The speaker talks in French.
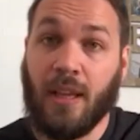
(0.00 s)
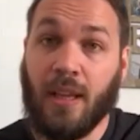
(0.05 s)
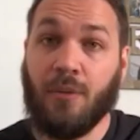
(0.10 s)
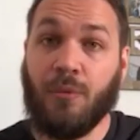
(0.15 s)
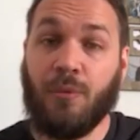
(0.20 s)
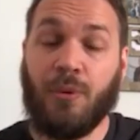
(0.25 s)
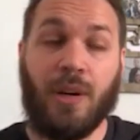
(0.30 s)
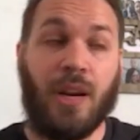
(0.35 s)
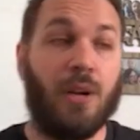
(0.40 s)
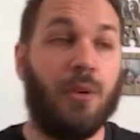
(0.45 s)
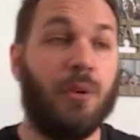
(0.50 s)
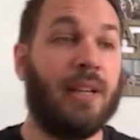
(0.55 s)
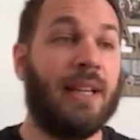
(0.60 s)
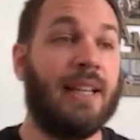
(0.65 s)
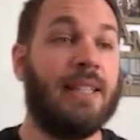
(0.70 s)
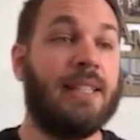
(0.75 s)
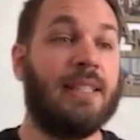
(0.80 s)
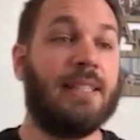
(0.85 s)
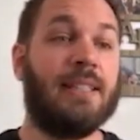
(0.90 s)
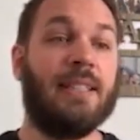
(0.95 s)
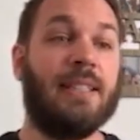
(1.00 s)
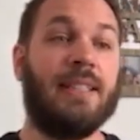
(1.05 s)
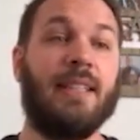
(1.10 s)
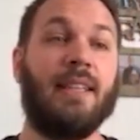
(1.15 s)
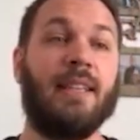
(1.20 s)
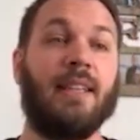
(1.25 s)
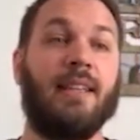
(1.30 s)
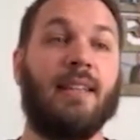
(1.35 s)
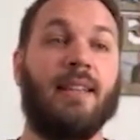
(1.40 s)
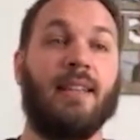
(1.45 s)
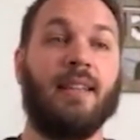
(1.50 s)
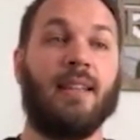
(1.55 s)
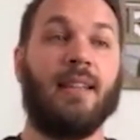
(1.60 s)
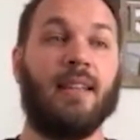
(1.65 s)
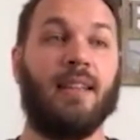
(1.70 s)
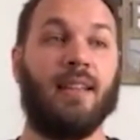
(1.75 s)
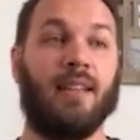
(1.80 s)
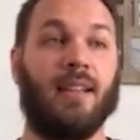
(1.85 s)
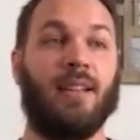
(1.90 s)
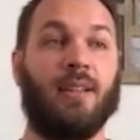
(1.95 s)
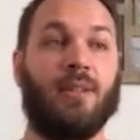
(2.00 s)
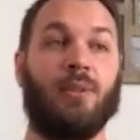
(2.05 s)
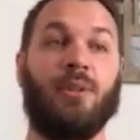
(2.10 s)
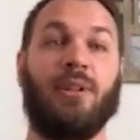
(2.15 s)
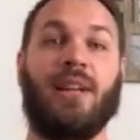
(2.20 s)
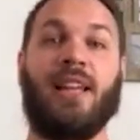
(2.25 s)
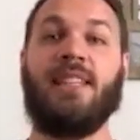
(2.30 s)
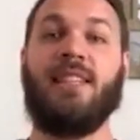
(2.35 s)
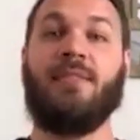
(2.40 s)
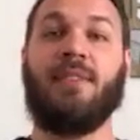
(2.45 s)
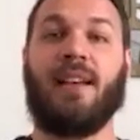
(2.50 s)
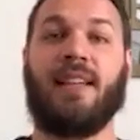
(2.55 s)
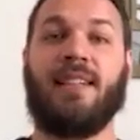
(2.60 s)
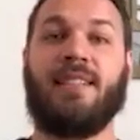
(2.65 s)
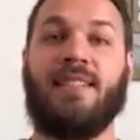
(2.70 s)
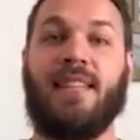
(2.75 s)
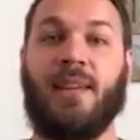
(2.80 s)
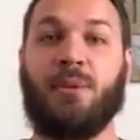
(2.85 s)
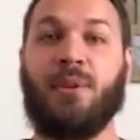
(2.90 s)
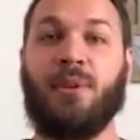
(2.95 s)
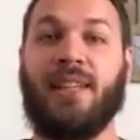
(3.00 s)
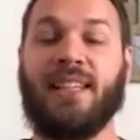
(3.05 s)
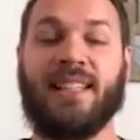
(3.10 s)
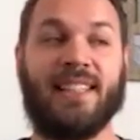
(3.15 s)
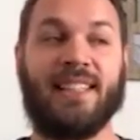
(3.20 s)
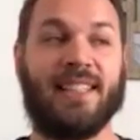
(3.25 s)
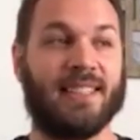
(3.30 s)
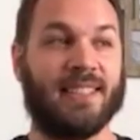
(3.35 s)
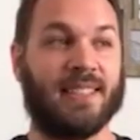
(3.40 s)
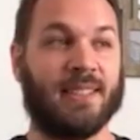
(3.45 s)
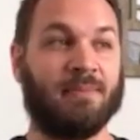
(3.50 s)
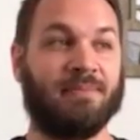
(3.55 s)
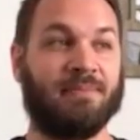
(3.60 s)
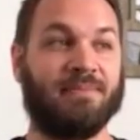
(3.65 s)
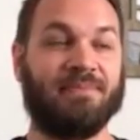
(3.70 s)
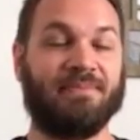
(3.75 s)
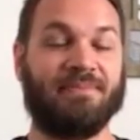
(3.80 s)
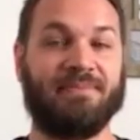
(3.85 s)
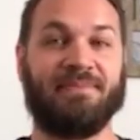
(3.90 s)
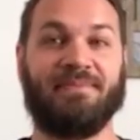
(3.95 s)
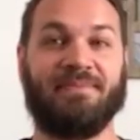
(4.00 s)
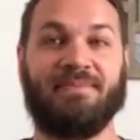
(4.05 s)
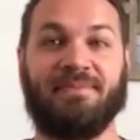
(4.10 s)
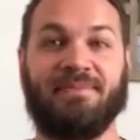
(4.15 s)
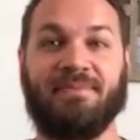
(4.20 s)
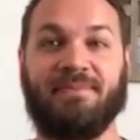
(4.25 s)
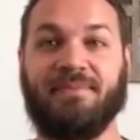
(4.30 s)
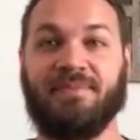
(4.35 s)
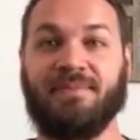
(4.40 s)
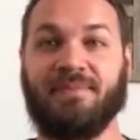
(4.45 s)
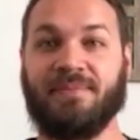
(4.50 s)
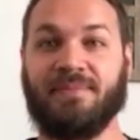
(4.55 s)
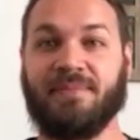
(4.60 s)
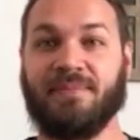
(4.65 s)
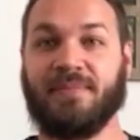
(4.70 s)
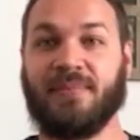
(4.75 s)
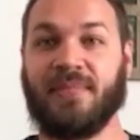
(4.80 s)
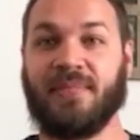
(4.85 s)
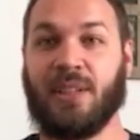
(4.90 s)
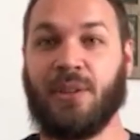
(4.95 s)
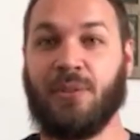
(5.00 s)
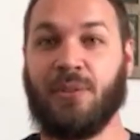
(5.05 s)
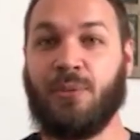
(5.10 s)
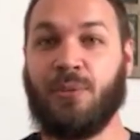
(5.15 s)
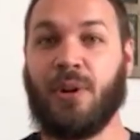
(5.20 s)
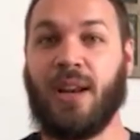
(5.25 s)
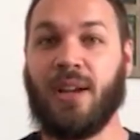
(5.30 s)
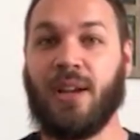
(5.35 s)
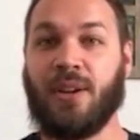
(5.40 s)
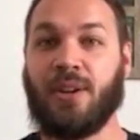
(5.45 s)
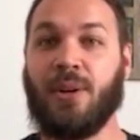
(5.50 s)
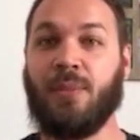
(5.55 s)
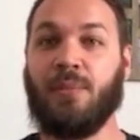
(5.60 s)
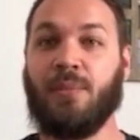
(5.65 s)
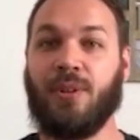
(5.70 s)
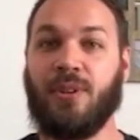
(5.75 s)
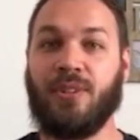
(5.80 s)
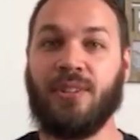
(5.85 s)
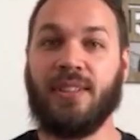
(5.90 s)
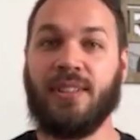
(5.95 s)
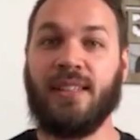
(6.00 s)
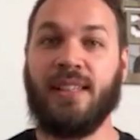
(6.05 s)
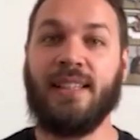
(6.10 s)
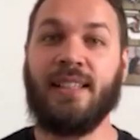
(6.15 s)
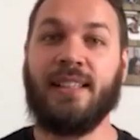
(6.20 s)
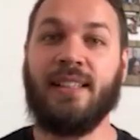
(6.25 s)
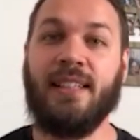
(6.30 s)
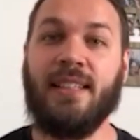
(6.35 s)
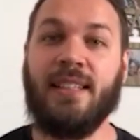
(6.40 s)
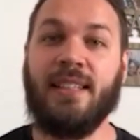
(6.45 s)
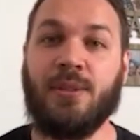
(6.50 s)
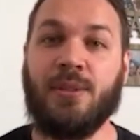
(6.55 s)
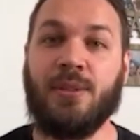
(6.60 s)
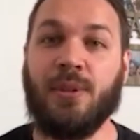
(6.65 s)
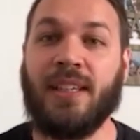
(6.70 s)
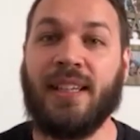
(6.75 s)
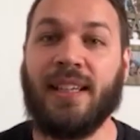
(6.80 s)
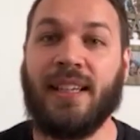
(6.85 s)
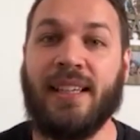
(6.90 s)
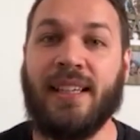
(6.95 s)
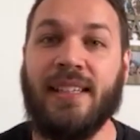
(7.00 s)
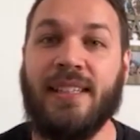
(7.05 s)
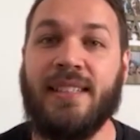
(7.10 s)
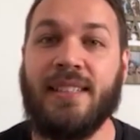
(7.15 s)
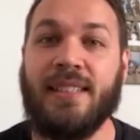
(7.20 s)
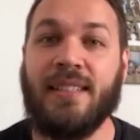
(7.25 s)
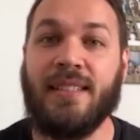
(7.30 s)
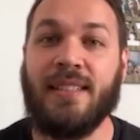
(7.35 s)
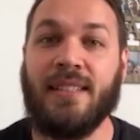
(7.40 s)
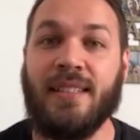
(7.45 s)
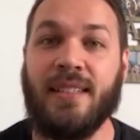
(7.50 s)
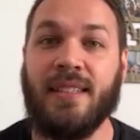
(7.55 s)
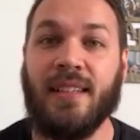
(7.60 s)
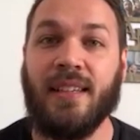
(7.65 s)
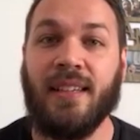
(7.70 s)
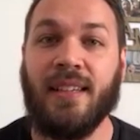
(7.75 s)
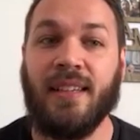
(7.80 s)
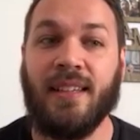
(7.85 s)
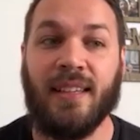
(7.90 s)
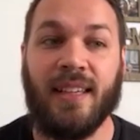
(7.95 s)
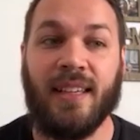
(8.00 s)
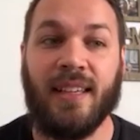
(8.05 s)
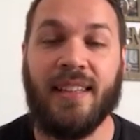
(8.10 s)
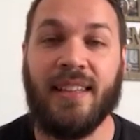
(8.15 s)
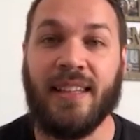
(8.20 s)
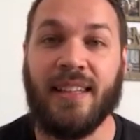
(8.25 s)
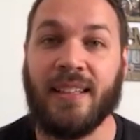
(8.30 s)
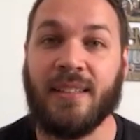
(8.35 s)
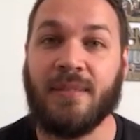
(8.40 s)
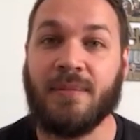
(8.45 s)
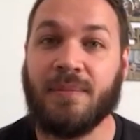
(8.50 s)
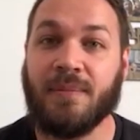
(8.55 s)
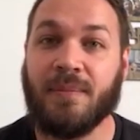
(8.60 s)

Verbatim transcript: Voilà le récit de l'anniversaire de l'Église. Voilà comment l'Église de Christ est née